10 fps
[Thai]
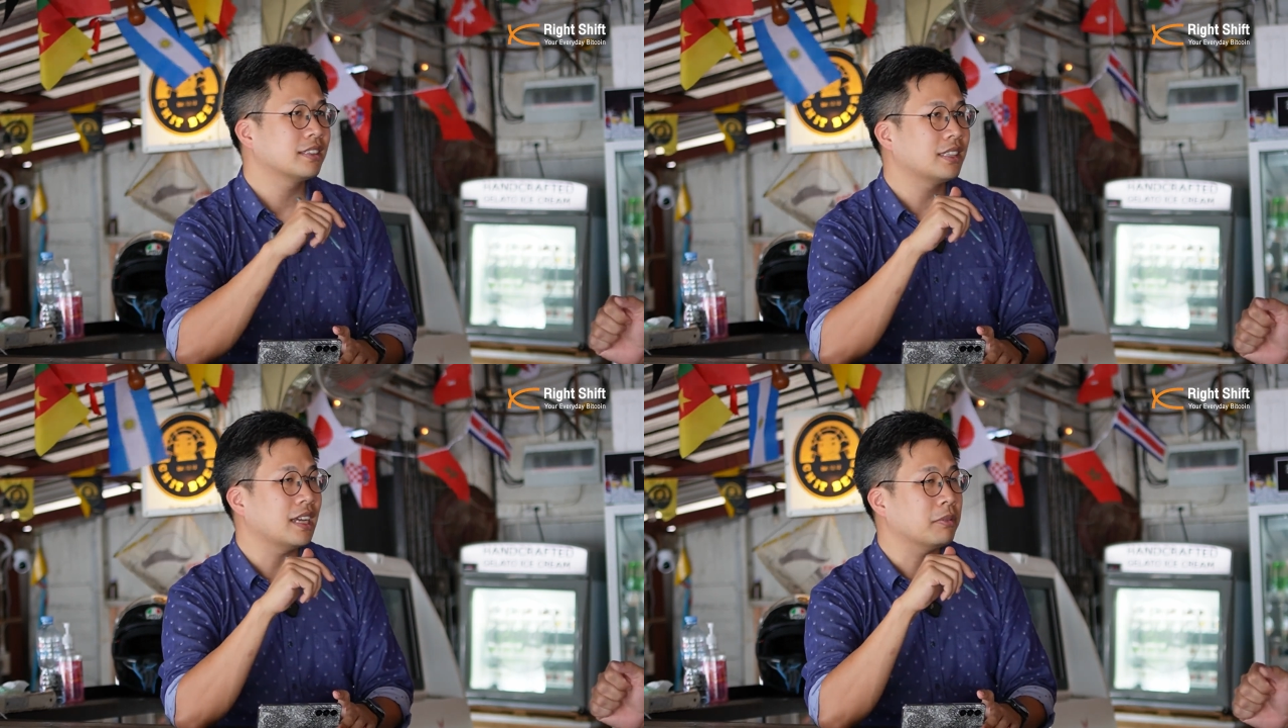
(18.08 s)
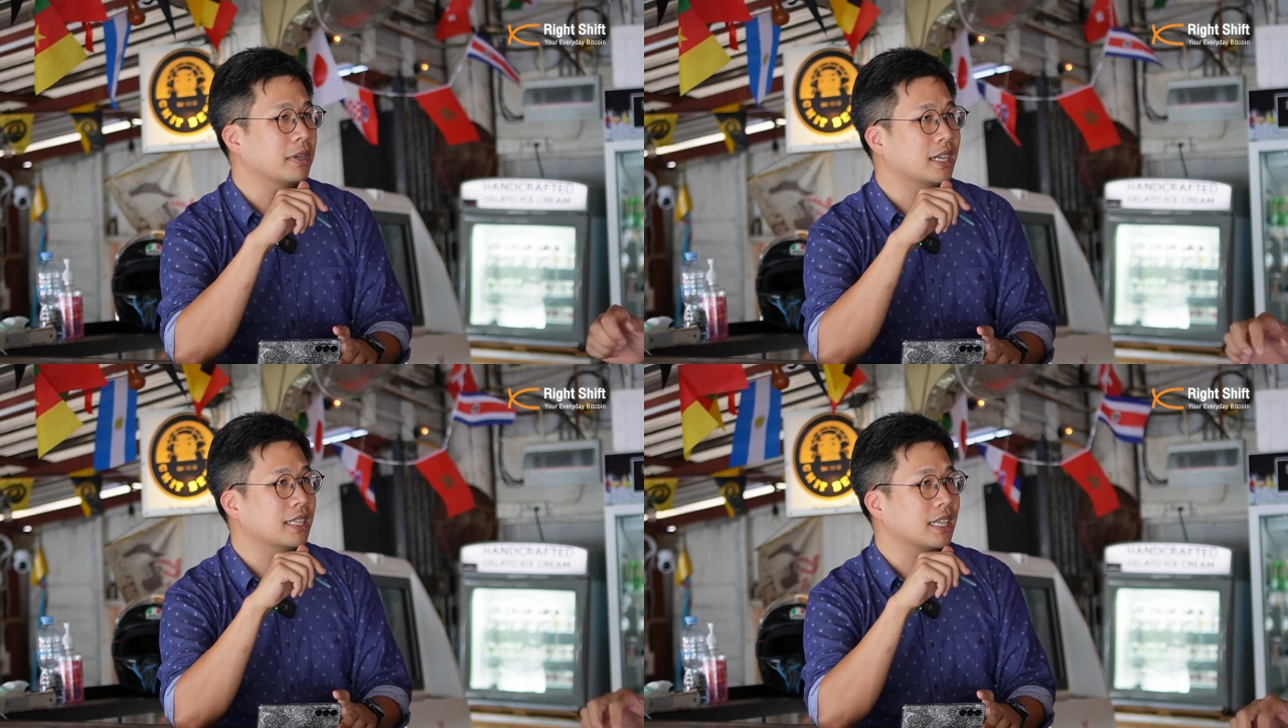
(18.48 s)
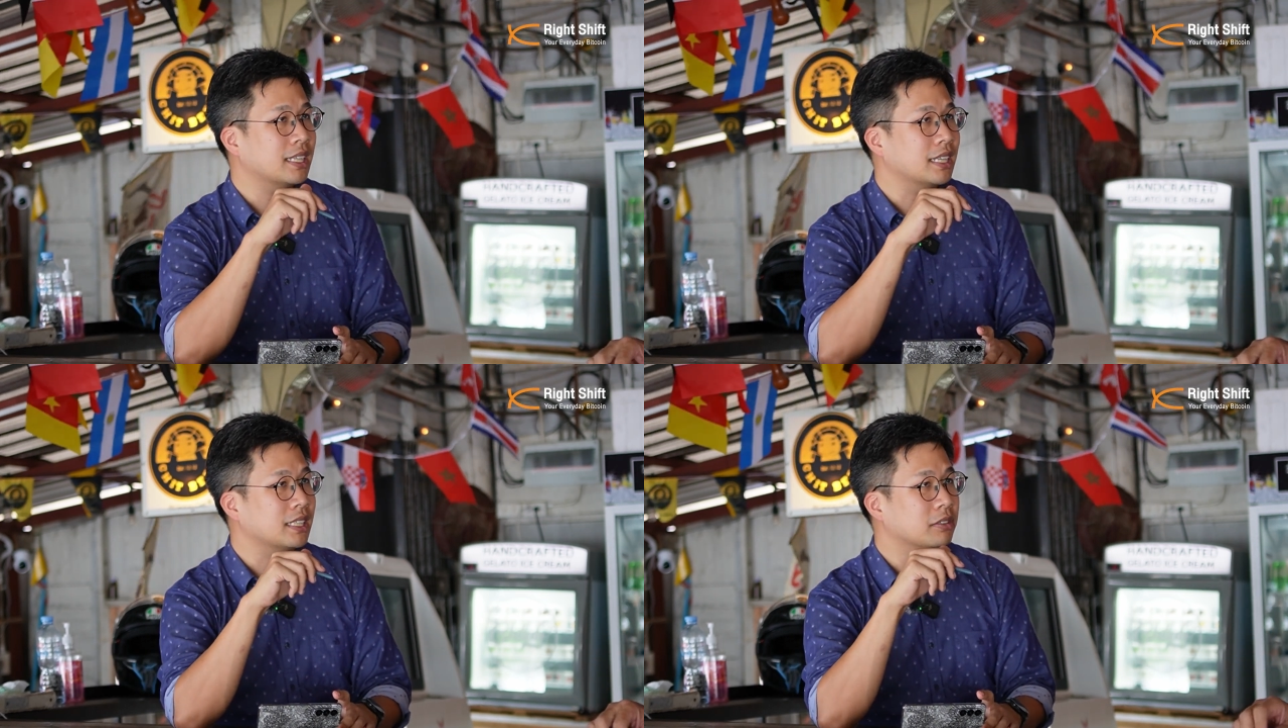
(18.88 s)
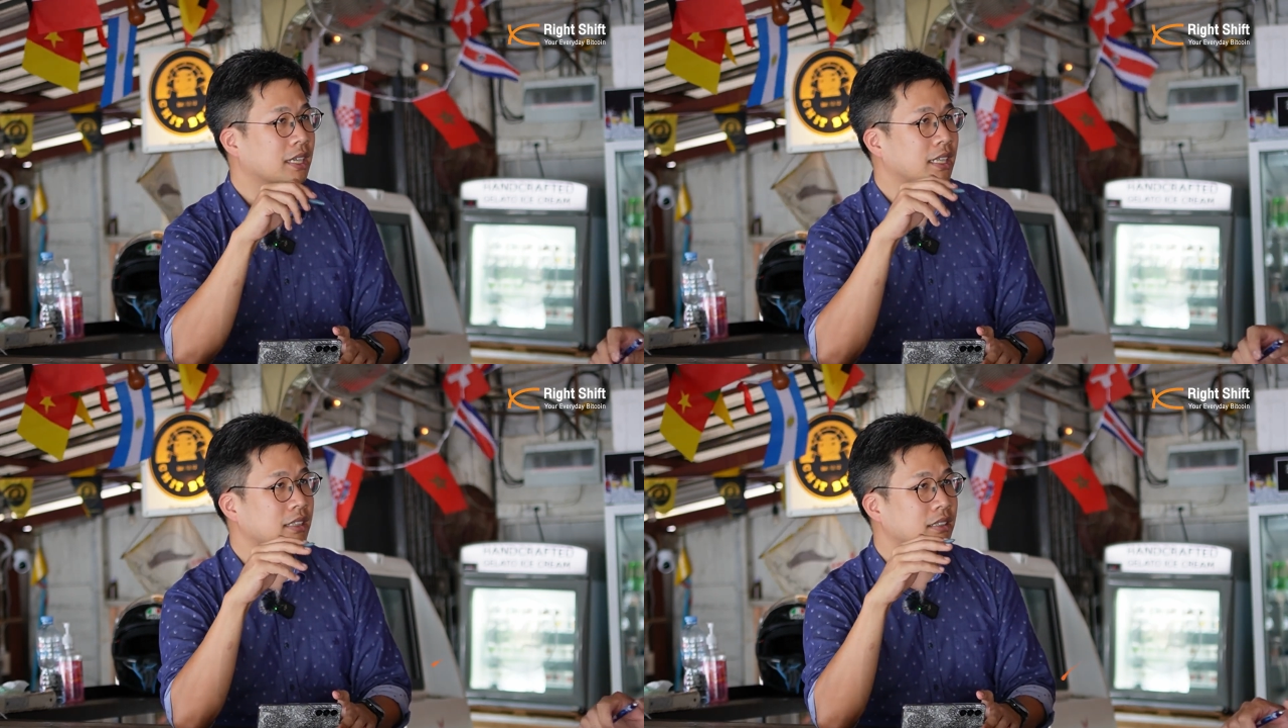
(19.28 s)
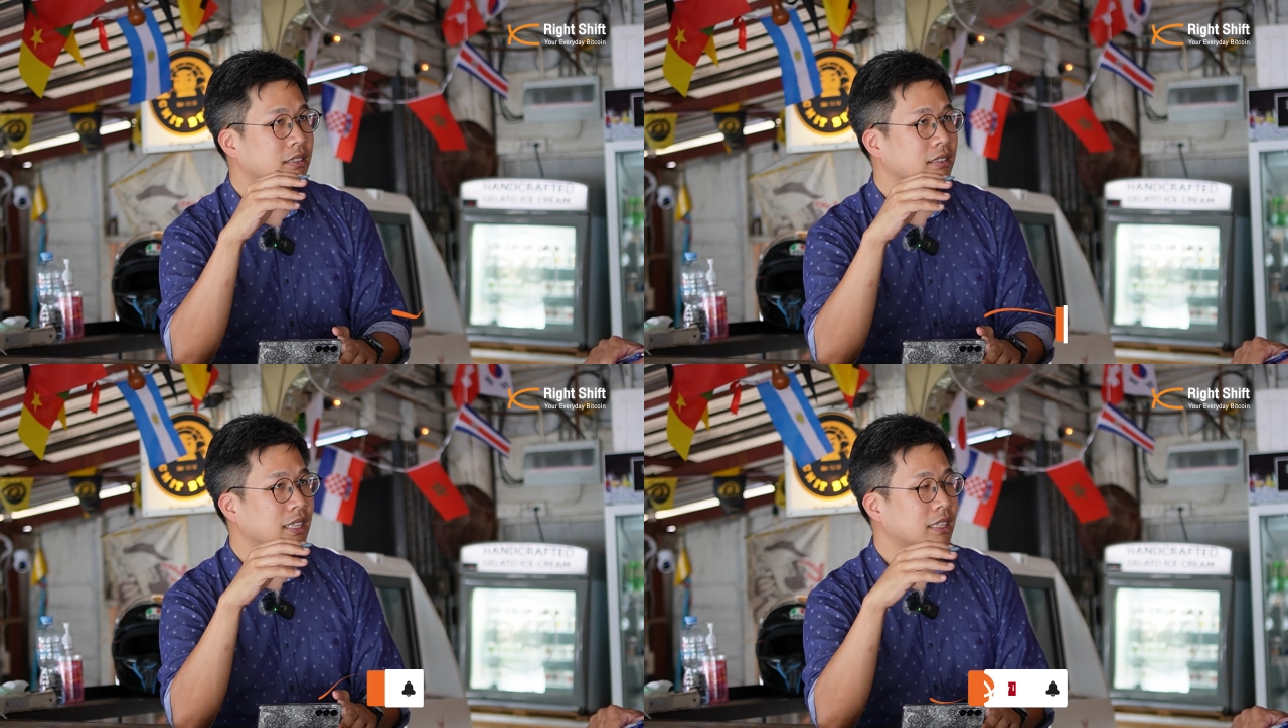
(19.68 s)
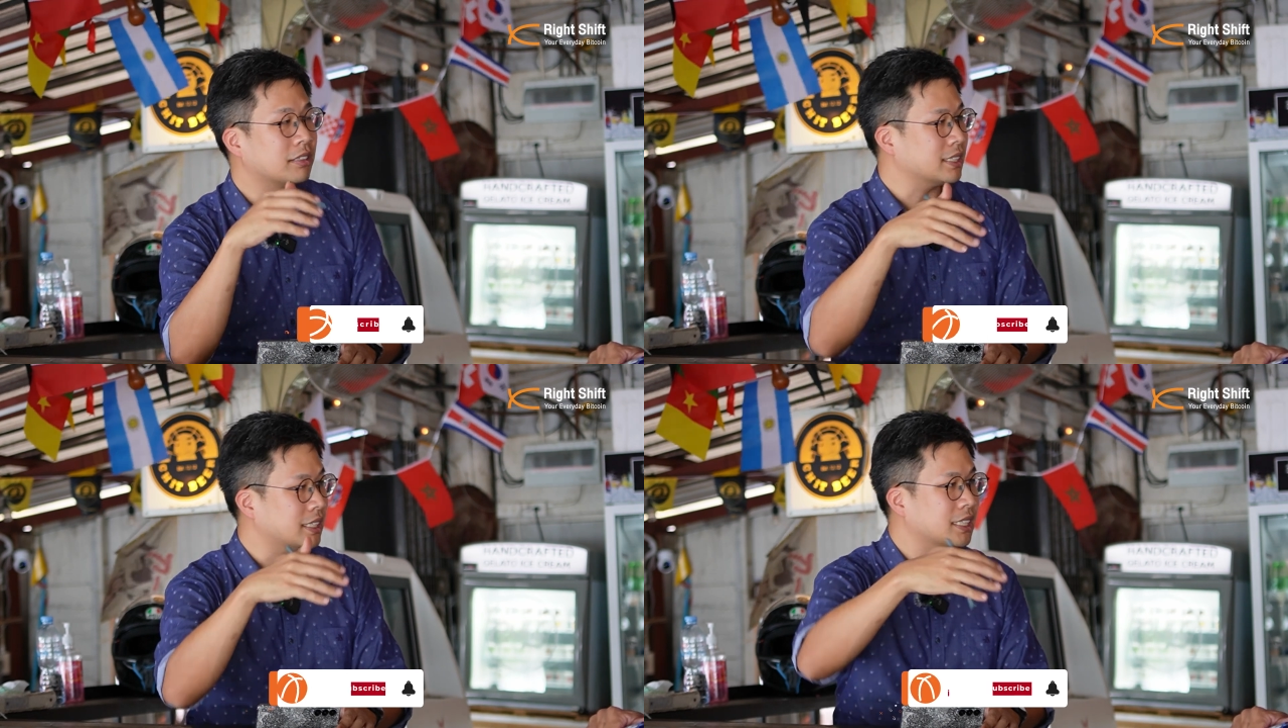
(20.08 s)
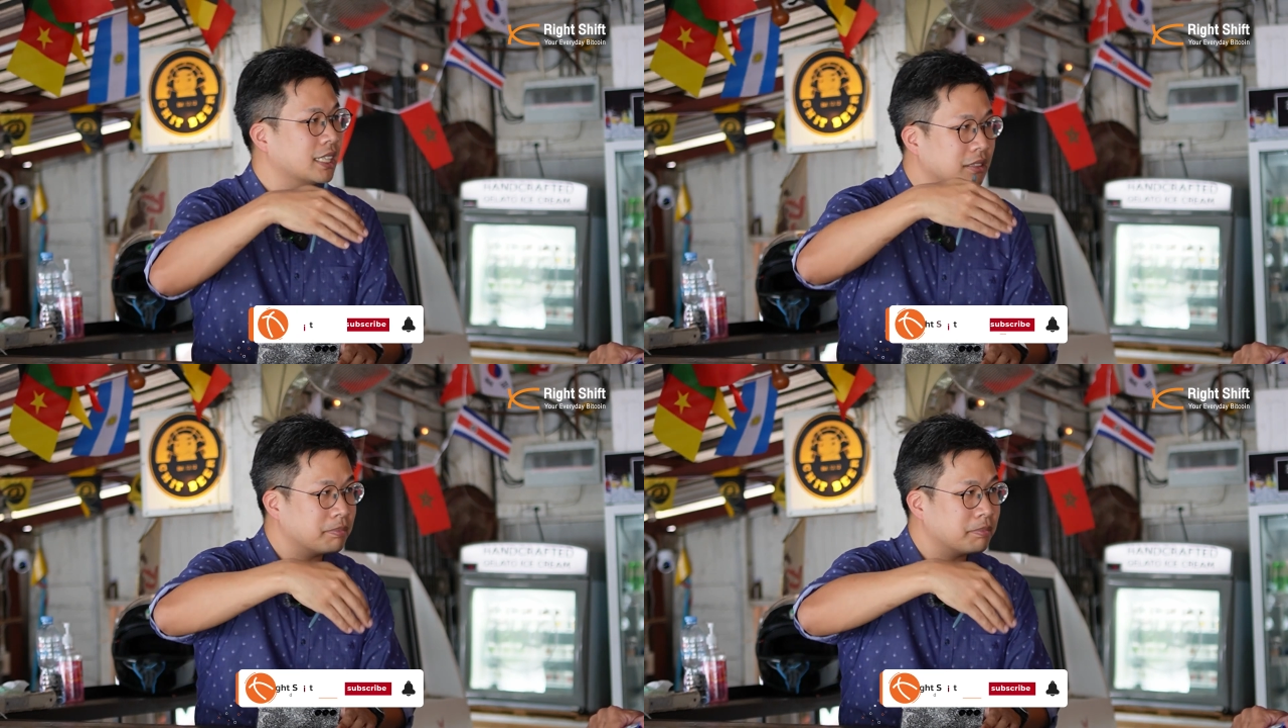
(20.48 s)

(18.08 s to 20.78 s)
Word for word: แต่ว่าในขณะเดียวกันใน transition